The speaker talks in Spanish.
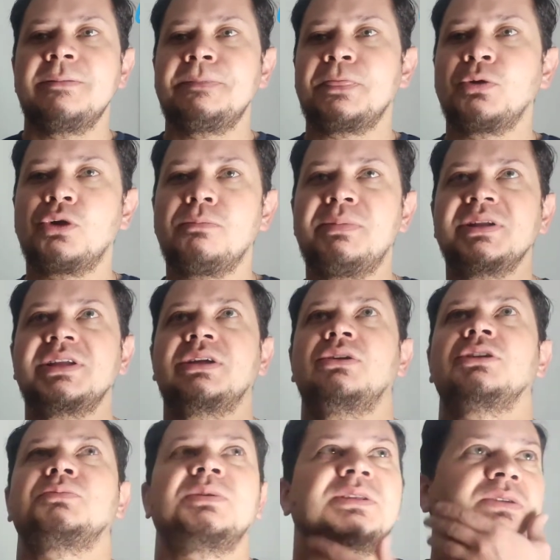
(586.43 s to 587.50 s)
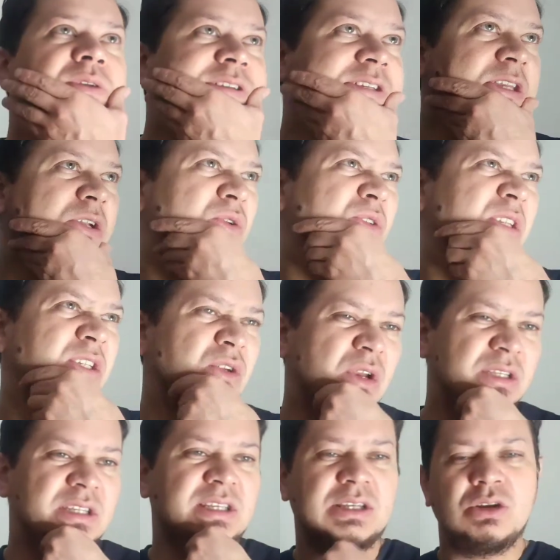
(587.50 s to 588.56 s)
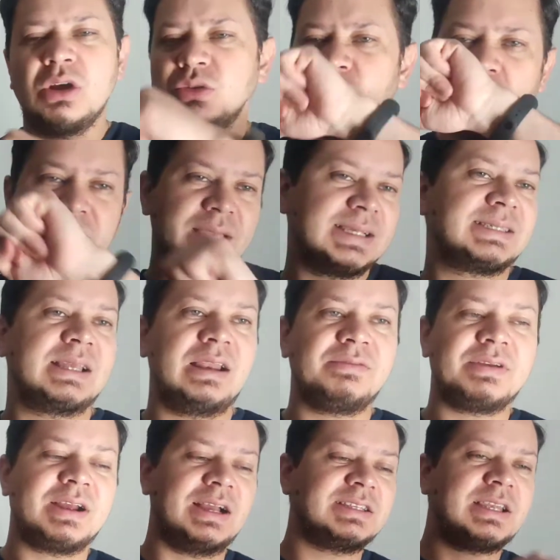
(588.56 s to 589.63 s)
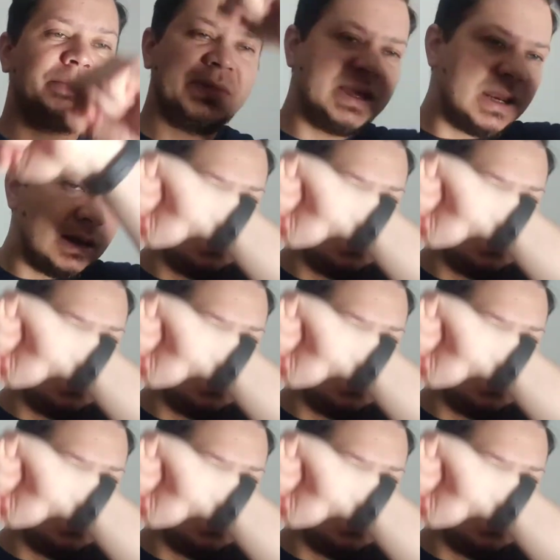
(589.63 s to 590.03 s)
Un compañero después de unas 5 o 6 horas dice, no, todavía está la fragancia, mire.